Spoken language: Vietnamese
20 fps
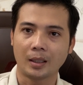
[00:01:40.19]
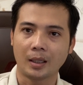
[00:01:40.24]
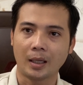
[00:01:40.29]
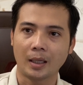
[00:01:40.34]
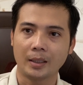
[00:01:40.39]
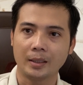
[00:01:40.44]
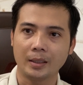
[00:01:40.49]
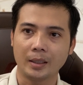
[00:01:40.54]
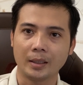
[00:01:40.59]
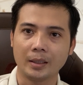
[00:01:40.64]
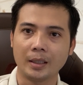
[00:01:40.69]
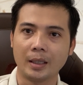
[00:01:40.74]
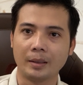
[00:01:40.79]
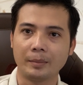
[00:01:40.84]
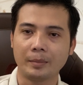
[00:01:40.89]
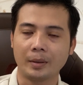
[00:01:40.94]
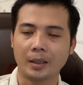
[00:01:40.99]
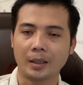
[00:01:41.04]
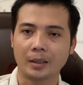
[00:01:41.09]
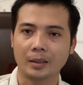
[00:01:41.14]
hai chị
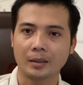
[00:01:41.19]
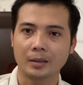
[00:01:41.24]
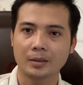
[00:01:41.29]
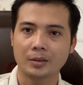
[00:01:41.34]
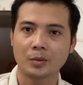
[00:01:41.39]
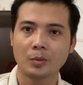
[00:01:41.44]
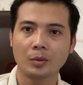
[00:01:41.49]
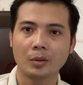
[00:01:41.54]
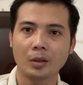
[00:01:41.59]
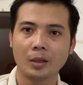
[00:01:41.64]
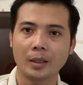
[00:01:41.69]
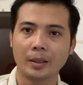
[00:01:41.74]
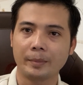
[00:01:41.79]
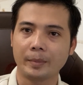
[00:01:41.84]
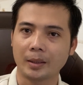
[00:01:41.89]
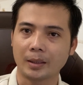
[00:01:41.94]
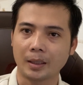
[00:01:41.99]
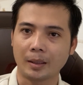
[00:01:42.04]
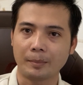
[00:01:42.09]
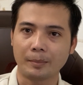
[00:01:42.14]
để mà xuống đó để
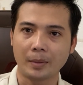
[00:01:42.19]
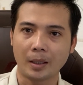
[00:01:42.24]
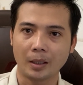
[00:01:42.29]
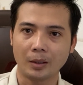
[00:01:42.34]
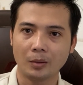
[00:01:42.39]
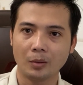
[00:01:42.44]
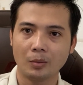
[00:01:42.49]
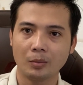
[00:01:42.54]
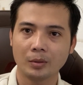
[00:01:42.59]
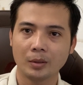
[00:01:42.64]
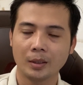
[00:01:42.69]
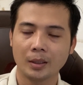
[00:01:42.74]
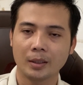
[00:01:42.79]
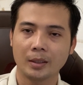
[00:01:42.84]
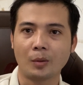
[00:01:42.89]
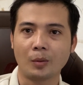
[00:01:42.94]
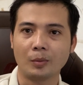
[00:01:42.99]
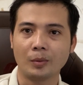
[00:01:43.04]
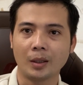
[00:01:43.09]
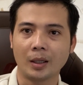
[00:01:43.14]
mà thăm bà luôn
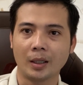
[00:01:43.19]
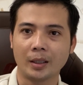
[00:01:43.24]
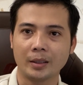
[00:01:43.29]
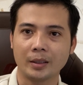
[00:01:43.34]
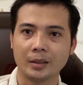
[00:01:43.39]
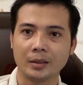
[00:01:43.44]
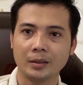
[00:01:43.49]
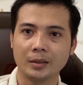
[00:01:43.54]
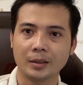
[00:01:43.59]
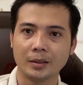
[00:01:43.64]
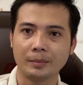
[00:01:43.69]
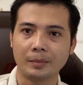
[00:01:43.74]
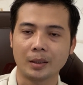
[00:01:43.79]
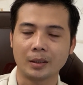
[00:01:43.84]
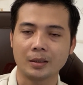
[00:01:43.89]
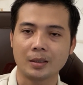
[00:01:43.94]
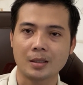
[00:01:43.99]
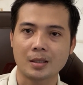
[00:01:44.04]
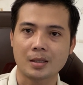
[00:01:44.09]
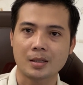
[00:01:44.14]
cũng là những người
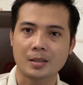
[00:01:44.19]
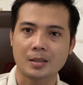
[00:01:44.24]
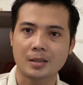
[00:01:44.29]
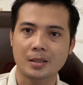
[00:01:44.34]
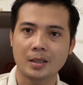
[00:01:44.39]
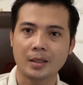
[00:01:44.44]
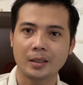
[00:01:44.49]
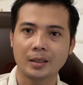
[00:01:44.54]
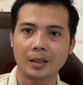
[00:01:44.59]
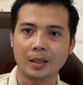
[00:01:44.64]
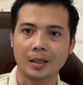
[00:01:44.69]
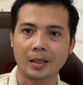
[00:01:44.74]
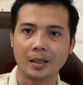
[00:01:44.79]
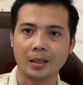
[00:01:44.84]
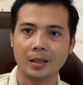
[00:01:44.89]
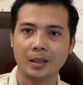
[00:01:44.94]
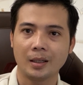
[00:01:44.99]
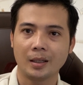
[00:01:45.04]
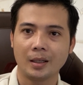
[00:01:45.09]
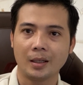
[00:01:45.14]
mà thường xuyên
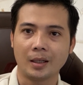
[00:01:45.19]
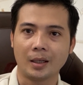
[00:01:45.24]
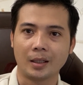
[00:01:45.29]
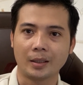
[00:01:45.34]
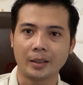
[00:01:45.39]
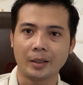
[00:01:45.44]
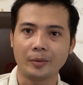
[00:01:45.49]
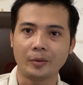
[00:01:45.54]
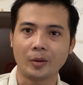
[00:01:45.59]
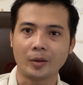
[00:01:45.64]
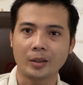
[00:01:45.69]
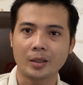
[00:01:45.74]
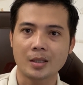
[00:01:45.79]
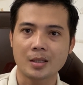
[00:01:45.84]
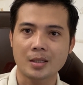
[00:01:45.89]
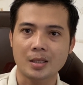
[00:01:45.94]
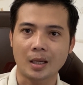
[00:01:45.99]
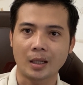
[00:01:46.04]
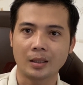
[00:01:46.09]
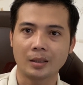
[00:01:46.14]
là À, theo dõi
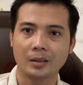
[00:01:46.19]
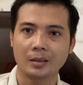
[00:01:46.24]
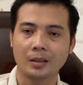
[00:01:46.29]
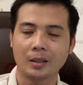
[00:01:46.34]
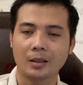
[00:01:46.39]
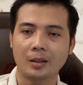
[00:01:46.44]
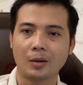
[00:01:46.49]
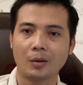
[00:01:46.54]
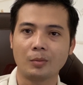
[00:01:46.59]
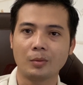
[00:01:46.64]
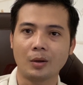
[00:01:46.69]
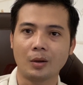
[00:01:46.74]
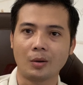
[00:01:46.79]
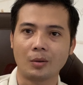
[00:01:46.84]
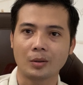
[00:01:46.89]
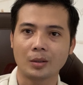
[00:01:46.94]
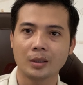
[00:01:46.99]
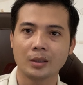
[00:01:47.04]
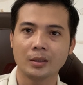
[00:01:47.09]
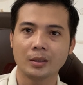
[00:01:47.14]
kênh xanh rất là ủng
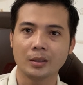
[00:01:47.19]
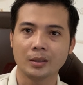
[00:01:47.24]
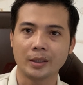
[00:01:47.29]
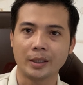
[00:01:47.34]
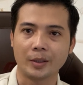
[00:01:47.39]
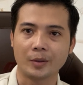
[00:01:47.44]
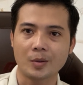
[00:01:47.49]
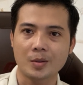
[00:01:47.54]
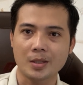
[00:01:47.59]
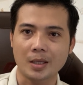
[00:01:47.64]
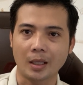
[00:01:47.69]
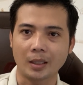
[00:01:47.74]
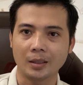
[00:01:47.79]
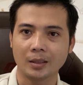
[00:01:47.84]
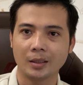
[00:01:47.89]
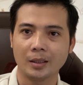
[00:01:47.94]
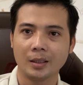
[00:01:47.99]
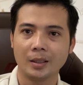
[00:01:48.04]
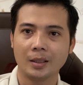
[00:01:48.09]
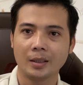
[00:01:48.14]
hộ kênh từ thiện của
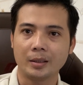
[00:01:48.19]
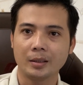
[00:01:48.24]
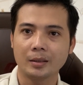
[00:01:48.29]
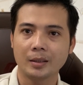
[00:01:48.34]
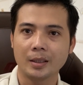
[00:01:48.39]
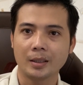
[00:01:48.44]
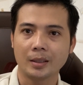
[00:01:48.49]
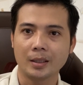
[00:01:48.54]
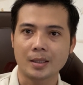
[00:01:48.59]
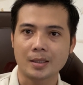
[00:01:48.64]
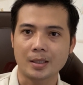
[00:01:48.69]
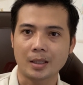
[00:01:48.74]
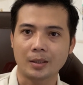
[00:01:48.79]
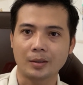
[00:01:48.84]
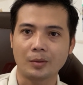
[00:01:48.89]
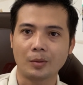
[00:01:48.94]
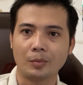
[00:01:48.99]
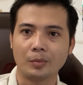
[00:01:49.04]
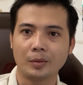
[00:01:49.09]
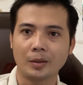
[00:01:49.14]
xanh thì trước tiên thì
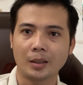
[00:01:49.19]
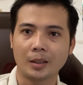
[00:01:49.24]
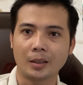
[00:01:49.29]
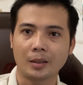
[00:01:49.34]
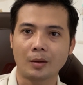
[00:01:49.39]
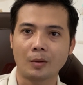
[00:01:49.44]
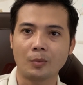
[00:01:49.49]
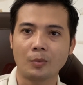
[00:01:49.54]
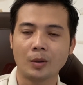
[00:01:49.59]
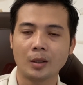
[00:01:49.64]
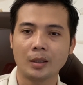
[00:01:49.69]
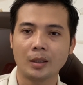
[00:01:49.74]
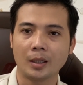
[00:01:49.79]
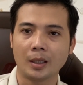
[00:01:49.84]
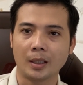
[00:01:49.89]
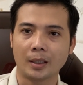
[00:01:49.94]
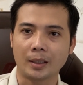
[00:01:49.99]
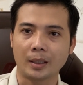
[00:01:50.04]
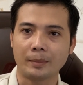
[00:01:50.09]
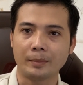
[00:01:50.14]
xanh cũng à, không quên
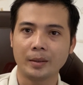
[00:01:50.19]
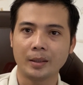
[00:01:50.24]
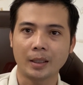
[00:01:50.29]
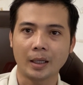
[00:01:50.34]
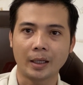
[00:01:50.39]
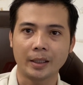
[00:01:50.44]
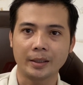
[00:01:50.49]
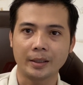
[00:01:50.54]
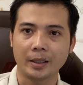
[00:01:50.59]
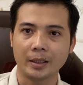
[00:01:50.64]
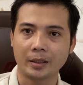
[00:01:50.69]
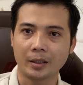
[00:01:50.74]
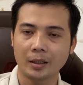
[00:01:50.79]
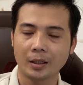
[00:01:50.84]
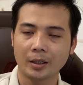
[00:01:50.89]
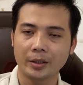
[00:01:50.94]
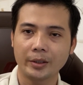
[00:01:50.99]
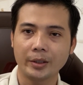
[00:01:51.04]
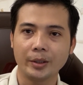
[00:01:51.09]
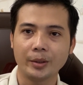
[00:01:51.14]
là cảm ơn hai chị
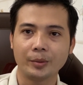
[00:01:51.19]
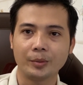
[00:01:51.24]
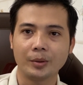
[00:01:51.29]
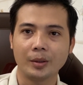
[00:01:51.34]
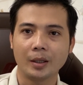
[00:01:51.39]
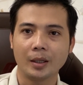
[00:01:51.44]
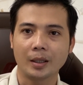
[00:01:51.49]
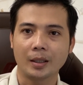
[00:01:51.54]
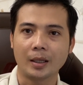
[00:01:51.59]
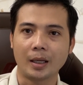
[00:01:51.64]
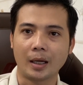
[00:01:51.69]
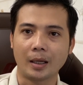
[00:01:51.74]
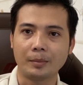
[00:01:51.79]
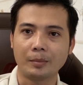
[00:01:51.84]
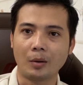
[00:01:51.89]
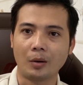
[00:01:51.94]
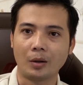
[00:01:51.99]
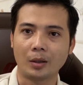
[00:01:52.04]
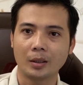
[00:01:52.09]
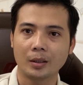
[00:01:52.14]
rất là nhiều đã
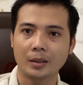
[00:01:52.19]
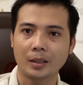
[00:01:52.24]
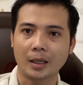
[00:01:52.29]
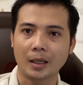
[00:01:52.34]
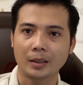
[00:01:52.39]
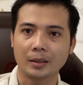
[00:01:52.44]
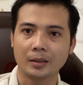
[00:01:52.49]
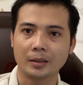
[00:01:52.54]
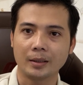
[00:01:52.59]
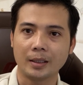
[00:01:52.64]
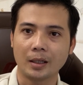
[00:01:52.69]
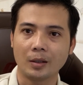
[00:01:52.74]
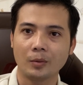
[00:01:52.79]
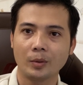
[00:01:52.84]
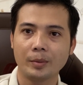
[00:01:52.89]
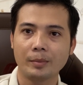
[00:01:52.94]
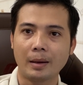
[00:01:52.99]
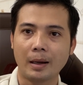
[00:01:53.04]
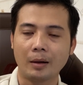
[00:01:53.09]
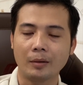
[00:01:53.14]
bỏ ra thời
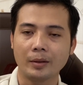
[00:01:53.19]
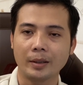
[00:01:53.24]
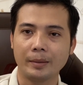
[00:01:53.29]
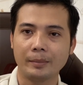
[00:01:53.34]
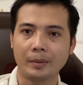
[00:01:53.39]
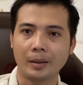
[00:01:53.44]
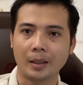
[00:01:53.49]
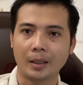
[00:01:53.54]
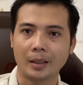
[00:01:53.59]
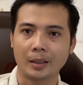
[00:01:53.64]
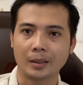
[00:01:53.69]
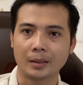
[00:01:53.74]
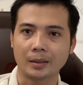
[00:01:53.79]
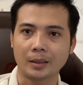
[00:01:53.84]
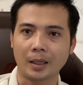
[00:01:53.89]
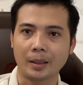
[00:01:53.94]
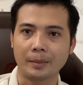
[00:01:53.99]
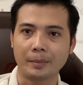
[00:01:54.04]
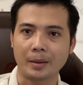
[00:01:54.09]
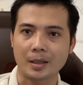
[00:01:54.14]
gian quý báu để mà
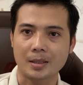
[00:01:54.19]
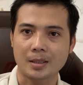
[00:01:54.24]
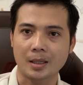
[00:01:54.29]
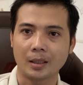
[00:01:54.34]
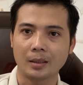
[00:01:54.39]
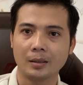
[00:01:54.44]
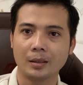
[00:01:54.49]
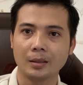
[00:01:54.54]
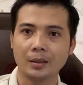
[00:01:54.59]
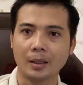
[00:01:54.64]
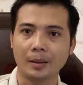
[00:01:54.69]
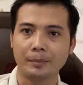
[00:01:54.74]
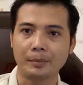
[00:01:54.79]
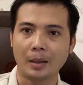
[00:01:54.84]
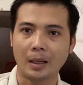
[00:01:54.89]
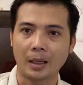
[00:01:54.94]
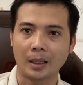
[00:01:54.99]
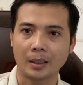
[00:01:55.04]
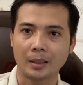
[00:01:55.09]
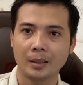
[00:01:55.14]
thay mặt xanh đến thăm
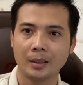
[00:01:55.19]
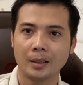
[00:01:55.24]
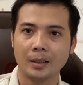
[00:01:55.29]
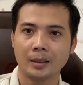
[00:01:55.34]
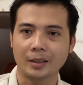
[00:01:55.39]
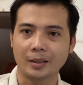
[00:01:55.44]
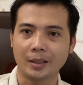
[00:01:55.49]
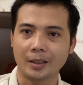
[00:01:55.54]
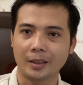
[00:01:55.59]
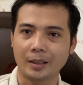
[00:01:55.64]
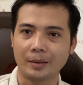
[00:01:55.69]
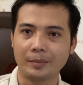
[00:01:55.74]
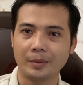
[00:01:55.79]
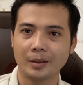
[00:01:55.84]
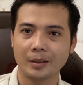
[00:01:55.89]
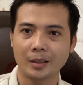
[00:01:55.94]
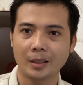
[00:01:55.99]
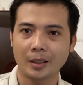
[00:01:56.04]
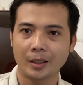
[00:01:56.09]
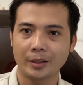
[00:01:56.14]
bà chân thành cảm
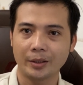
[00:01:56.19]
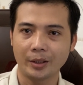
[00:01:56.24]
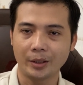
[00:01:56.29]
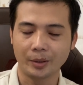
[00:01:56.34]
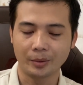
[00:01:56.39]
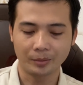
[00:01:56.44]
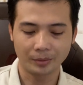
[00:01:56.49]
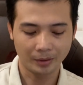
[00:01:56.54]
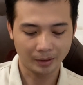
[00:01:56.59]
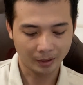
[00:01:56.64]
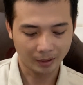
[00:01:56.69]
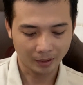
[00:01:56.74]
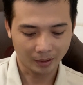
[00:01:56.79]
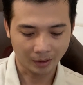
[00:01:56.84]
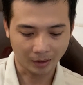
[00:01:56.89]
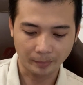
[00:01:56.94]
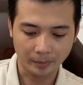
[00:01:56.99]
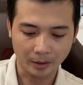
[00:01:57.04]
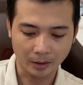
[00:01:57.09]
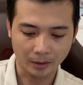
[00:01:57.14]
ơn rất là nhiều
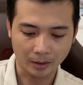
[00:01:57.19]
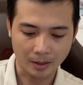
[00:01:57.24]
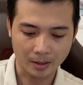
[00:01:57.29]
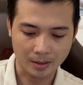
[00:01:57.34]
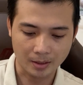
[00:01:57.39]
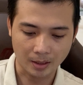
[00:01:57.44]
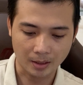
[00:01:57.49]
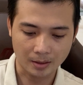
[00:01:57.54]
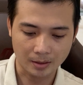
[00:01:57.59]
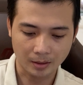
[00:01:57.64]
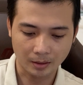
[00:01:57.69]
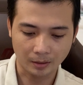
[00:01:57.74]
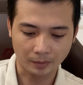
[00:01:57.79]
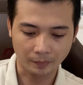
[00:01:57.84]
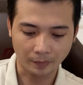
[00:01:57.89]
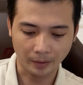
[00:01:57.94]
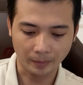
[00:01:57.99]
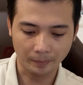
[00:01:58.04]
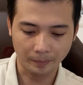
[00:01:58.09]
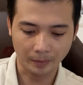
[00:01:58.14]
thì bây giờ thì xanh sẽ
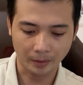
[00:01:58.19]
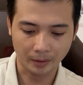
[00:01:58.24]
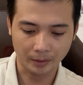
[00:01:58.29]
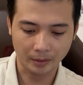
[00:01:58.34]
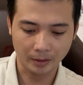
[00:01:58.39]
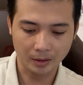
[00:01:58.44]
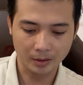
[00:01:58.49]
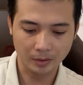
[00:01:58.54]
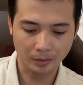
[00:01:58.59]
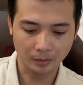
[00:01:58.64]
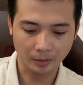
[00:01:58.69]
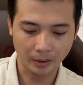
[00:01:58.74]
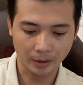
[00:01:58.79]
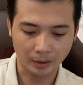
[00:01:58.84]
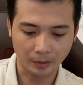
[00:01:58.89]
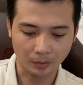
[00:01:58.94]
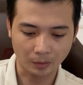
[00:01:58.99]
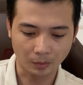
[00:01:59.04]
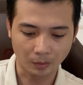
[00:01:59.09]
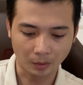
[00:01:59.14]
được phép à, chích số
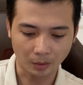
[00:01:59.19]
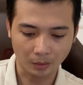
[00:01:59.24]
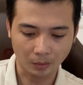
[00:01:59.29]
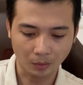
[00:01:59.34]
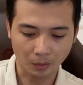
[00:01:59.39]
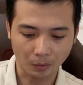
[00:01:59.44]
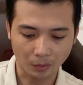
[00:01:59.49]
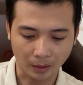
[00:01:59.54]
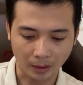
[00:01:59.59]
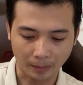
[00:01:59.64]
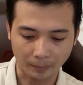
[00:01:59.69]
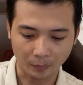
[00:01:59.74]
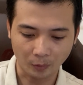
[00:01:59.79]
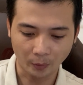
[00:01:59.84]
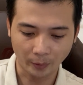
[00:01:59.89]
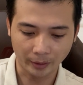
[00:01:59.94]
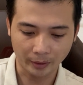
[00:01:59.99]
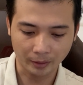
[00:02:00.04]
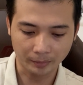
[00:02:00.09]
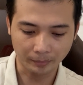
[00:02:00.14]
tiền của cô Nam
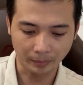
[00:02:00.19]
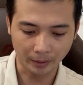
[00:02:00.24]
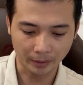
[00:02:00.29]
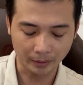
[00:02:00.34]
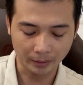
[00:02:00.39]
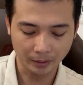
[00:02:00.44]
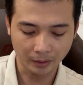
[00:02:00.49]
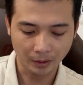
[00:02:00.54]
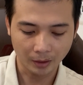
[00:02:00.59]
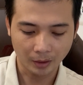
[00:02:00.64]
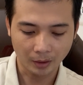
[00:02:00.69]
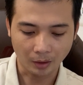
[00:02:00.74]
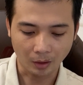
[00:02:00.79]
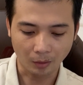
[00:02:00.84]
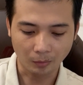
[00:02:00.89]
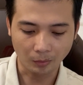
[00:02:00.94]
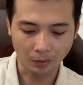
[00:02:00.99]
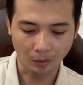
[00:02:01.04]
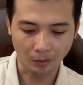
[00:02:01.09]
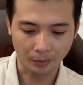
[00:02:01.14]
Nguyễn ở Mỹ
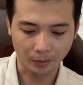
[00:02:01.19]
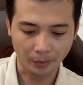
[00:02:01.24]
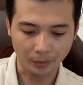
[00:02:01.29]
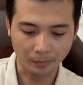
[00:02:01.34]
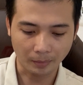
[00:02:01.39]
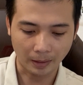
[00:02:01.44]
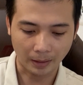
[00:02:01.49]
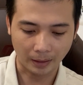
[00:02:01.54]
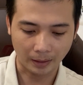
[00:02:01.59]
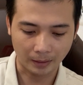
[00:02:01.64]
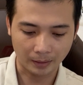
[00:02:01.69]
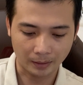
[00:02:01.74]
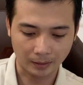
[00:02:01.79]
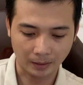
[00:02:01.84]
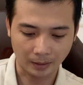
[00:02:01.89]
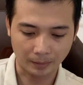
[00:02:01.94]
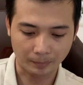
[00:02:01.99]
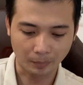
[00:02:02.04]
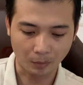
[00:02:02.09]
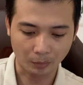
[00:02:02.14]
ủng hộ cho bà
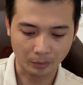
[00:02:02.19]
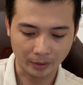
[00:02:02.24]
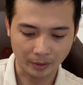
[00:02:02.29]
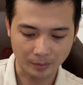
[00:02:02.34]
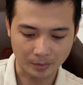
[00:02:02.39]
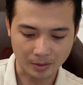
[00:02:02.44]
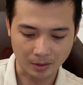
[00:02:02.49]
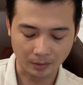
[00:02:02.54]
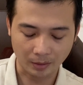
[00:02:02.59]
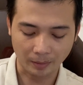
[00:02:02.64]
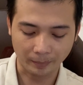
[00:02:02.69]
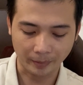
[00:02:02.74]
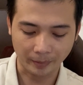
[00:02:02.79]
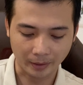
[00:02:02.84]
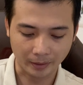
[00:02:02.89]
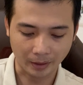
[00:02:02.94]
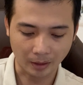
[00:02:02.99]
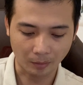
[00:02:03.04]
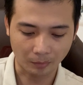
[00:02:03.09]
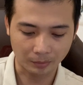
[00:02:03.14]
là một triệu sáu
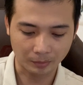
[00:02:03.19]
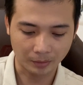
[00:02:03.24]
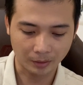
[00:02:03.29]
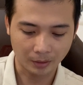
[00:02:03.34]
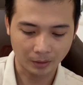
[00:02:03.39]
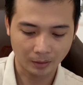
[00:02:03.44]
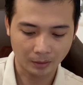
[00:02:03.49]
ngàn đồng